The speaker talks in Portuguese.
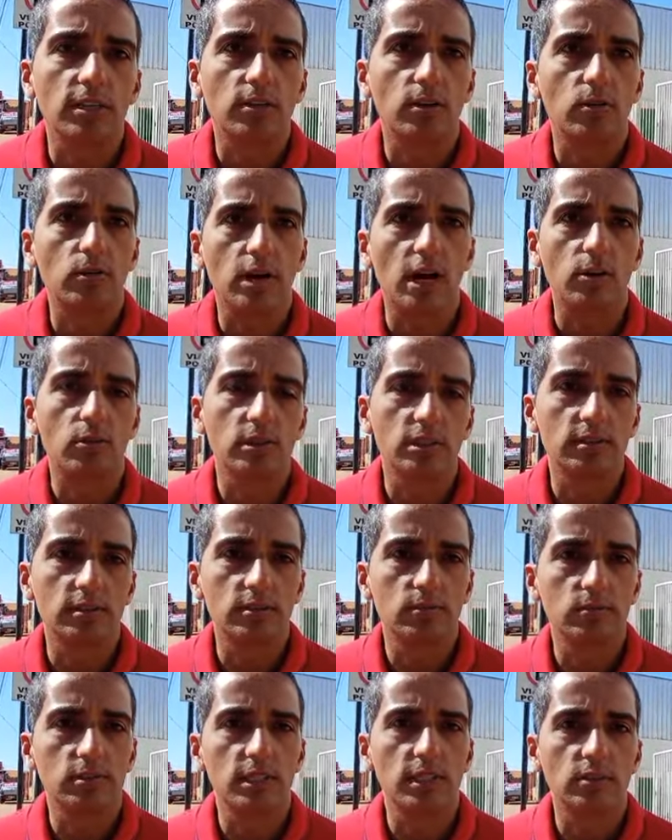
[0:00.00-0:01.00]
Algo
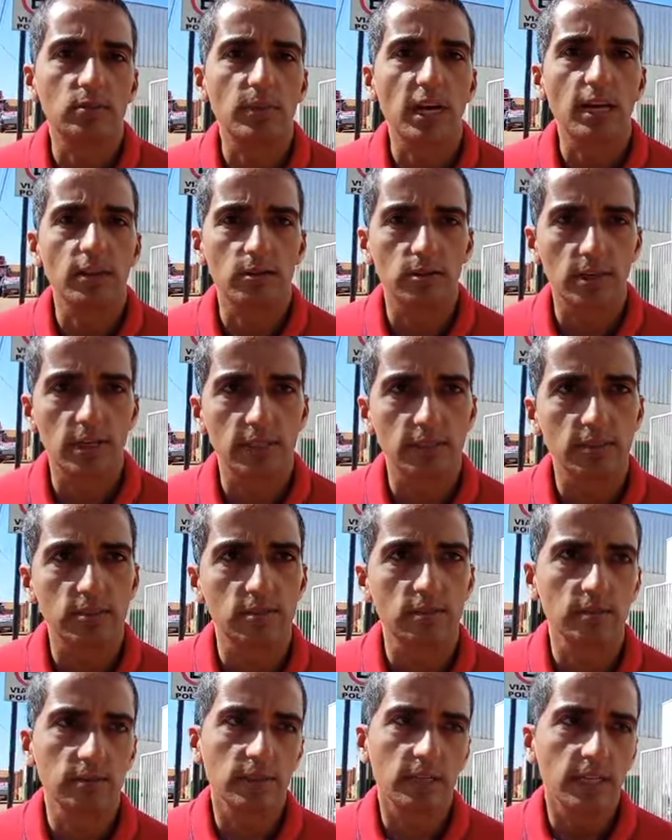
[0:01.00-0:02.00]
assim, um dano maior, né?
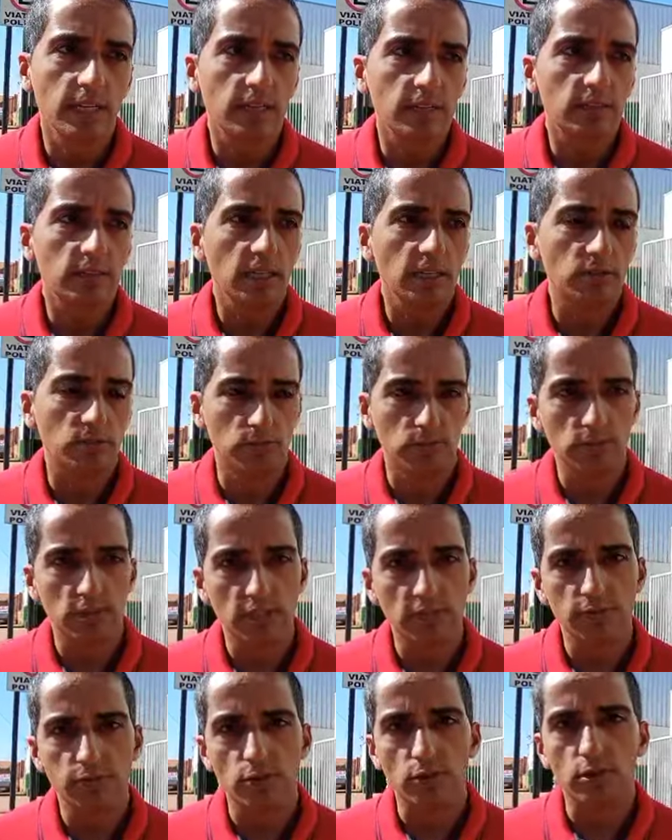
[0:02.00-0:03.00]
Então, isso aí tudo
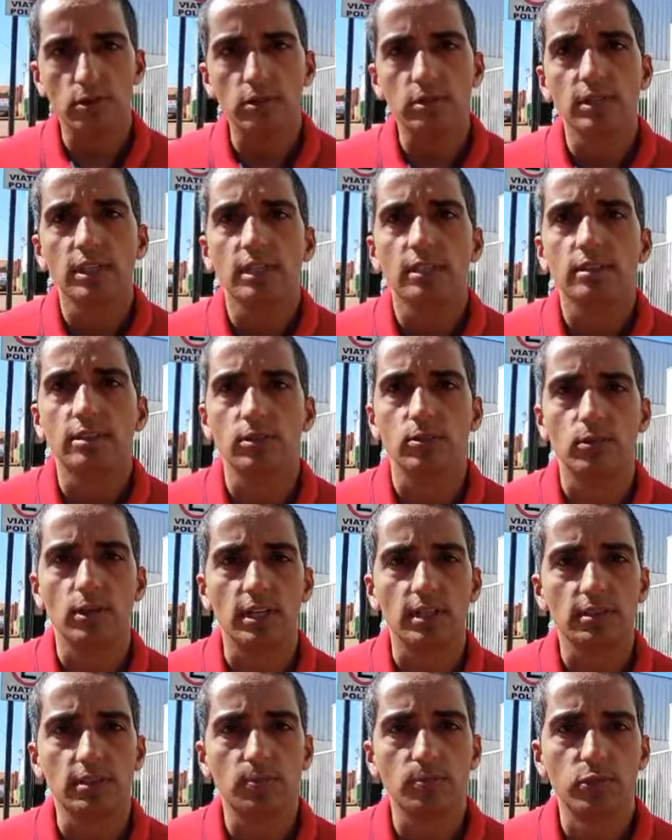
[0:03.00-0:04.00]
que for
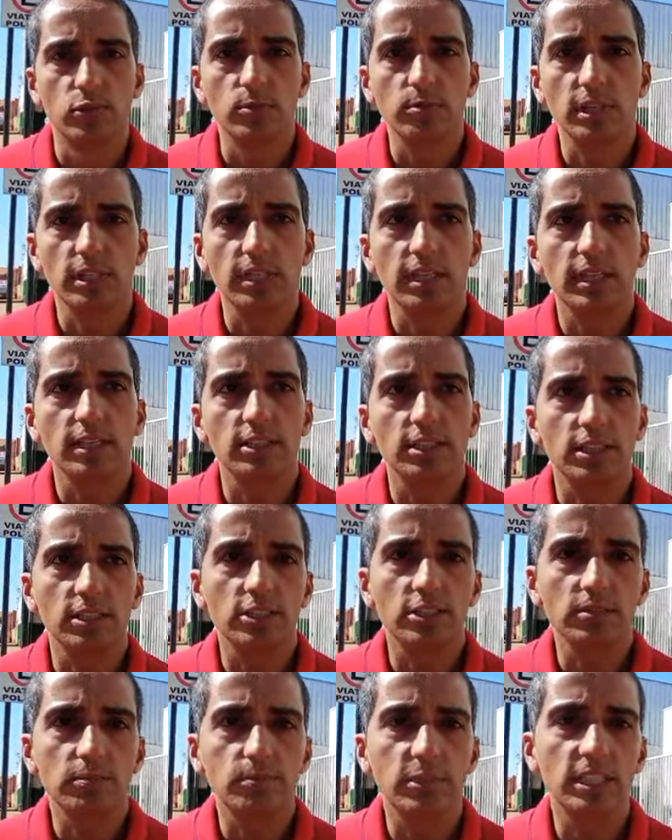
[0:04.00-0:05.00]
segurança pública, né? A
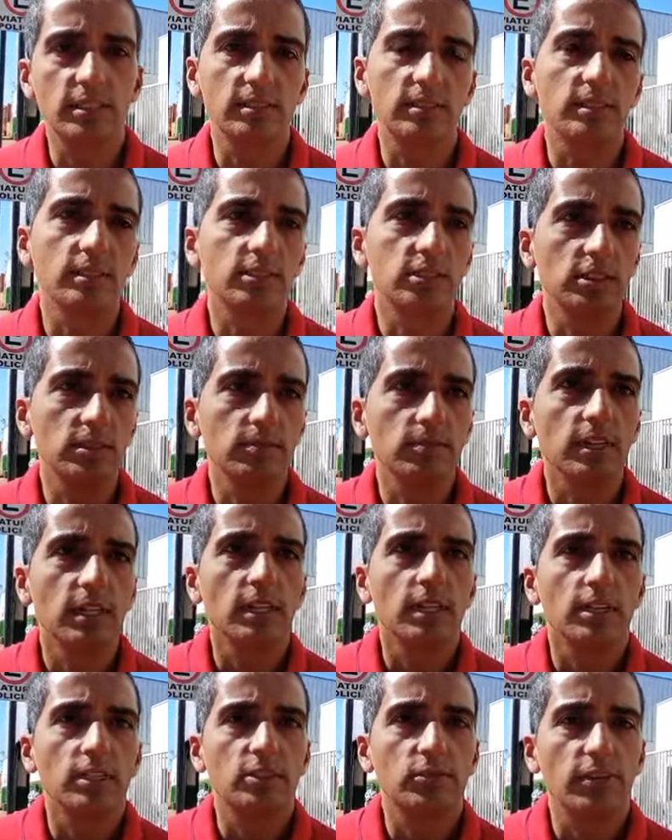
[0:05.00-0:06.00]
gente precisa de,
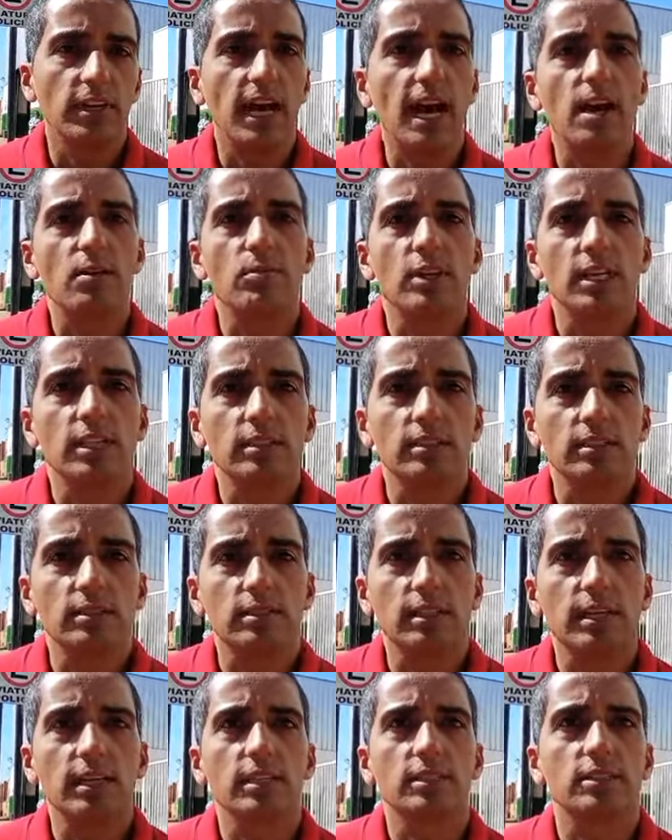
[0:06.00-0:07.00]
de
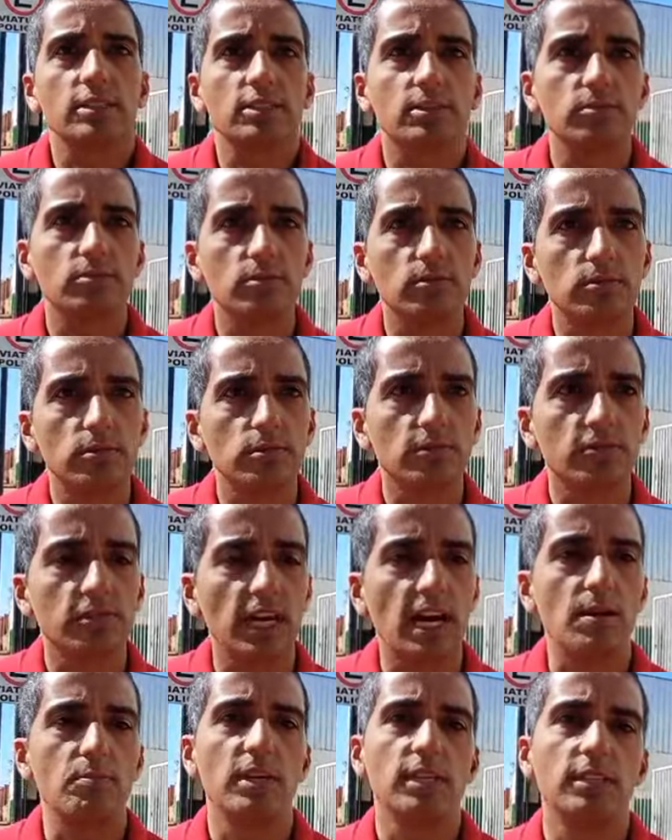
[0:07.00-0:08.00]
ferramentas, né? A gente,
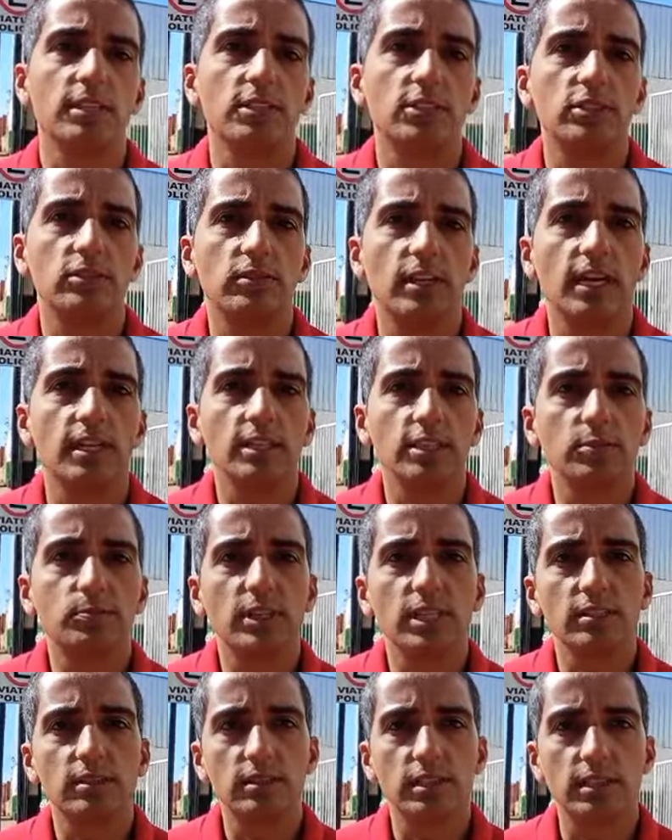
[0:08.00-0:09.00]
ferramenta que tiver, a gente
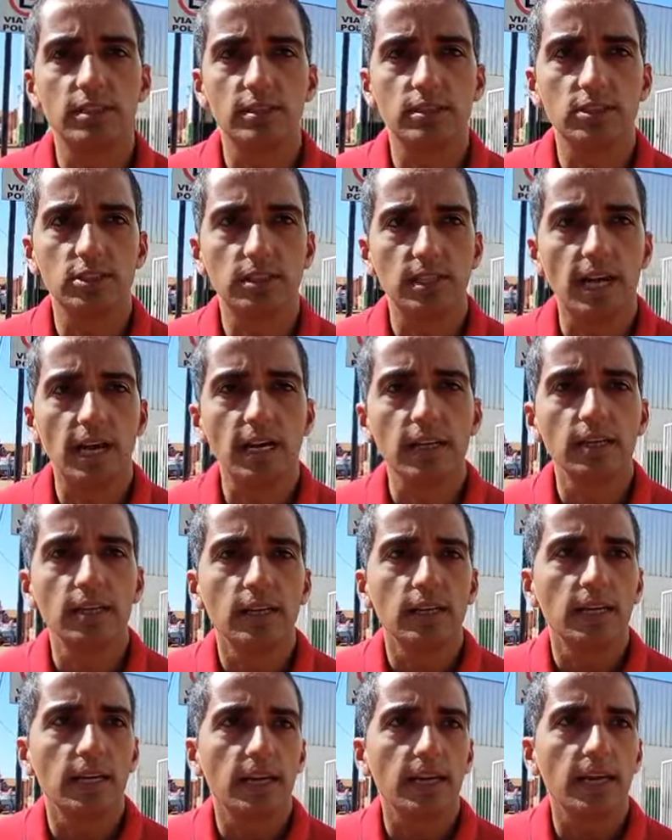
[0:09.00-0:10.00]
precisa de estar tá,
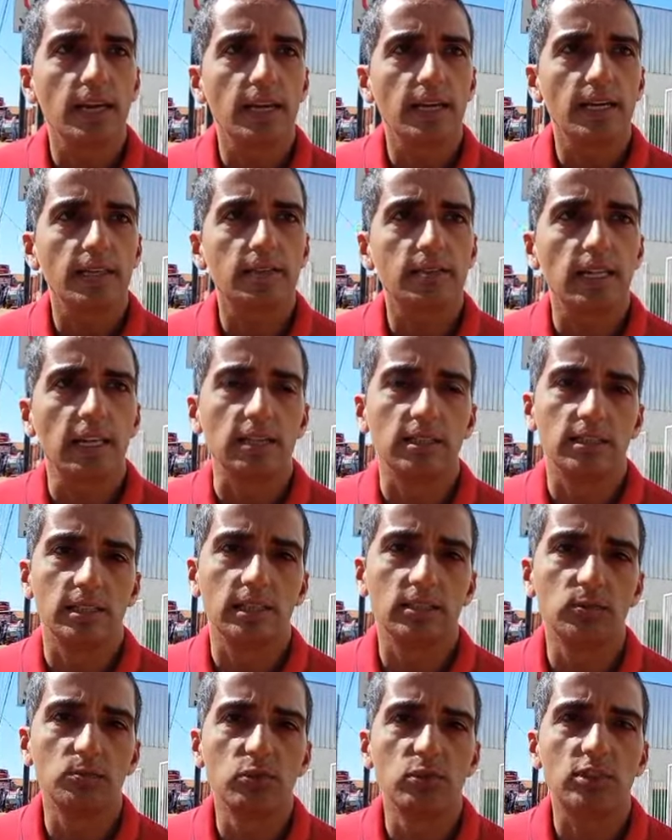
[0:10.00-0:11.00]
é,
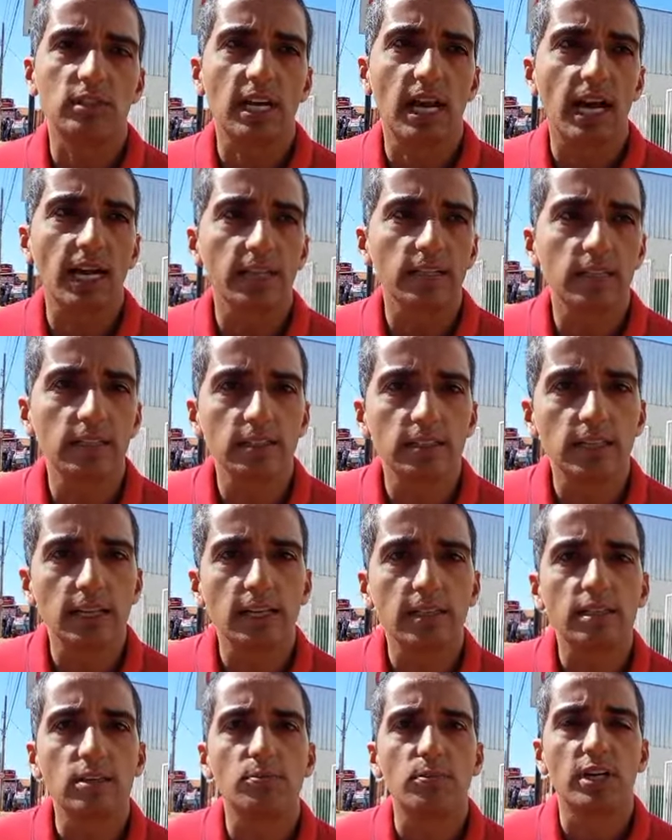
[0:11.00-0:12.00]
tentando buscar aí, né?
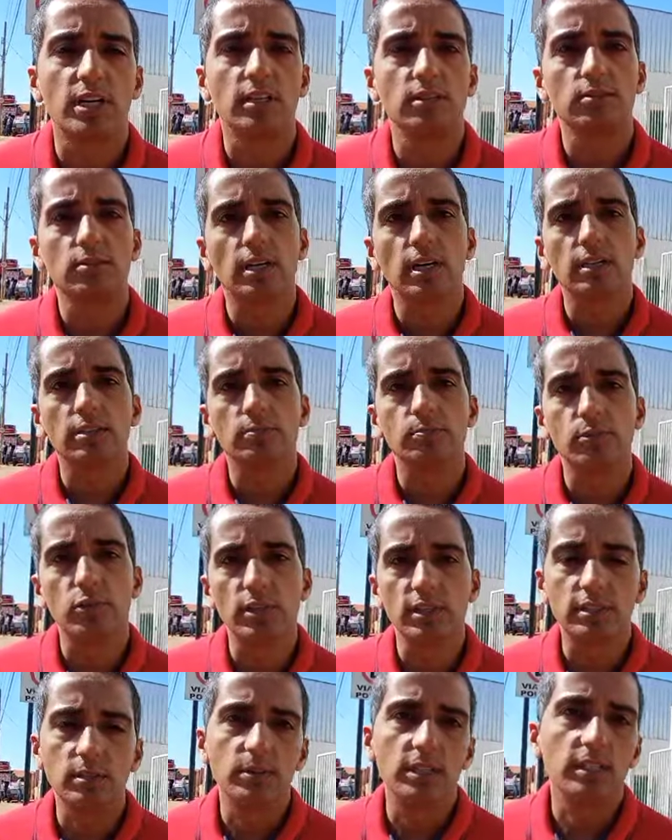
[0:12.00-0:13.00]
Equipando a
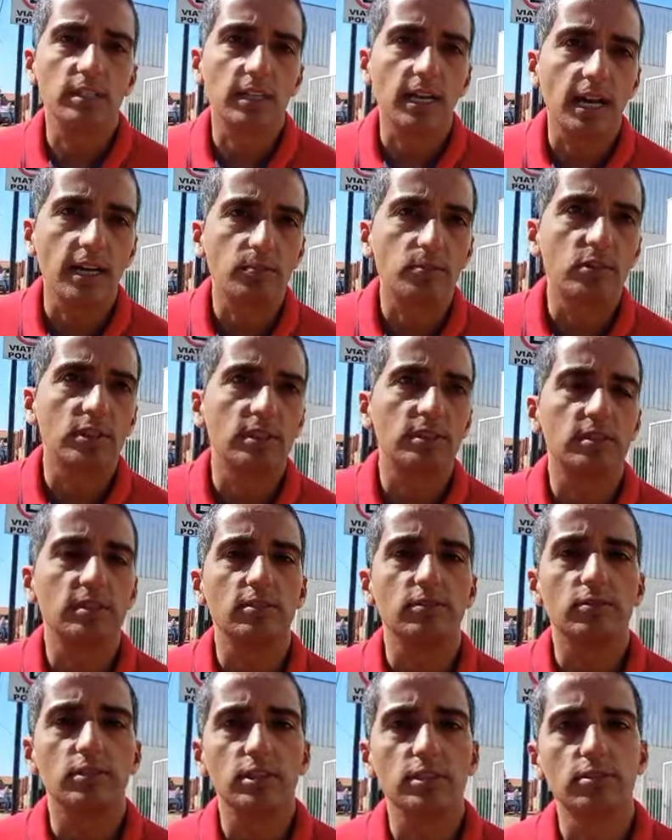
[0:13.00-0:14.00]
polícia militar e a polícia
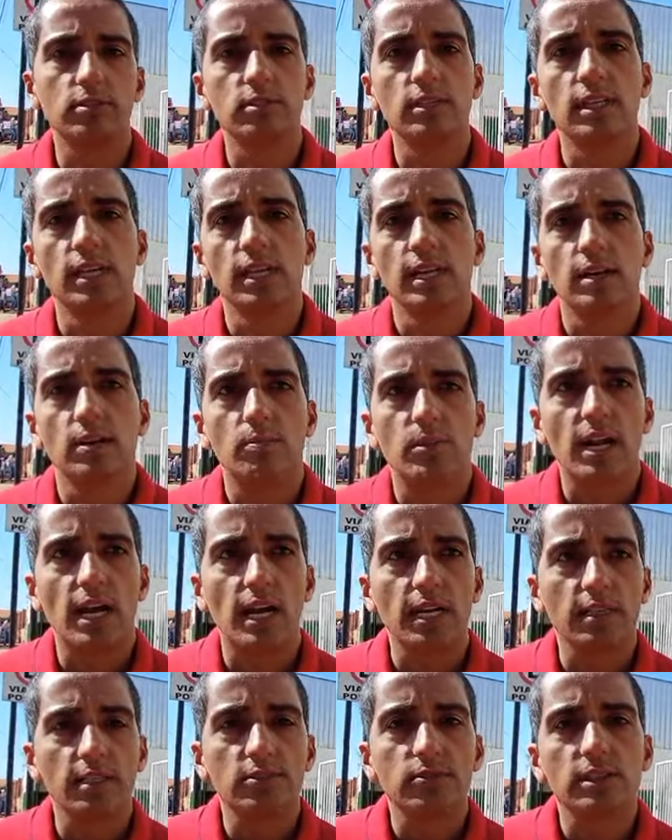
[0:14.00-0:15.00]
civil
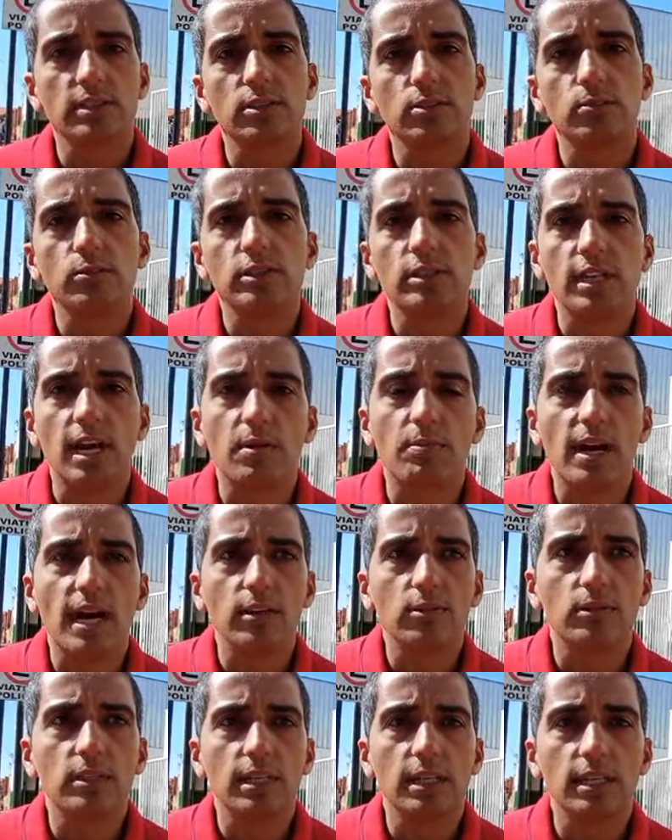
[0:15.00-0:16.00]
para eles fazer o
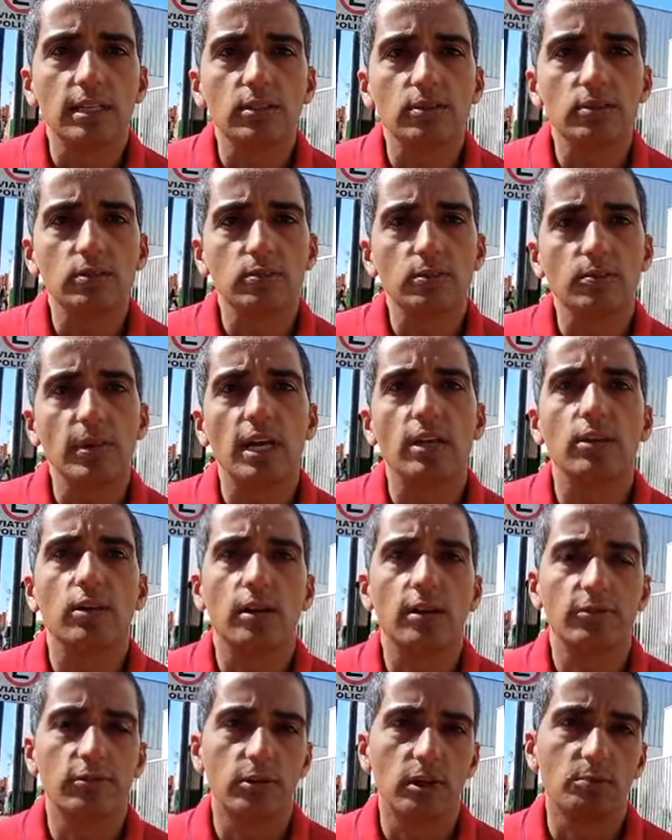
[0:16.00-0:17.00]
trabalho deles da
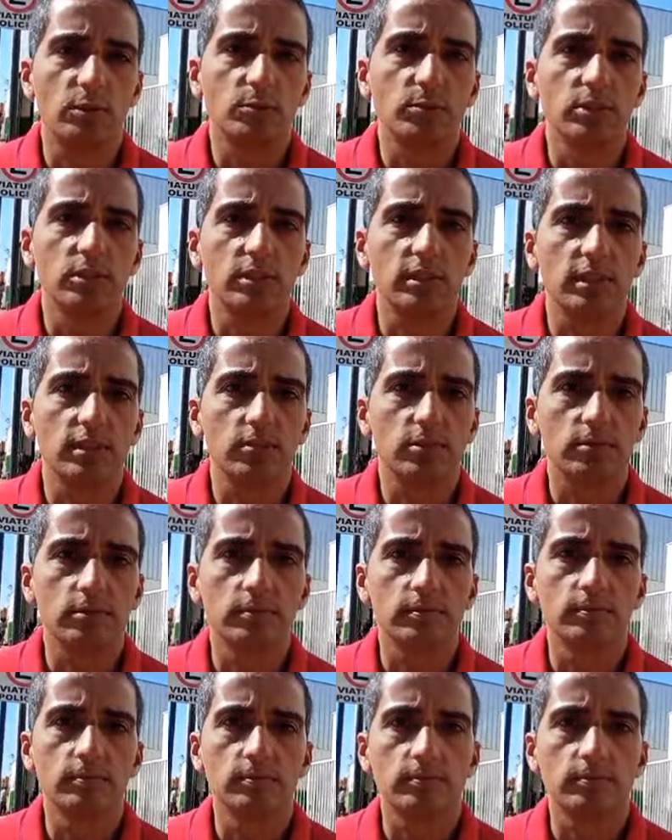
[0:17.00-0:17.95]
melhor forma possível.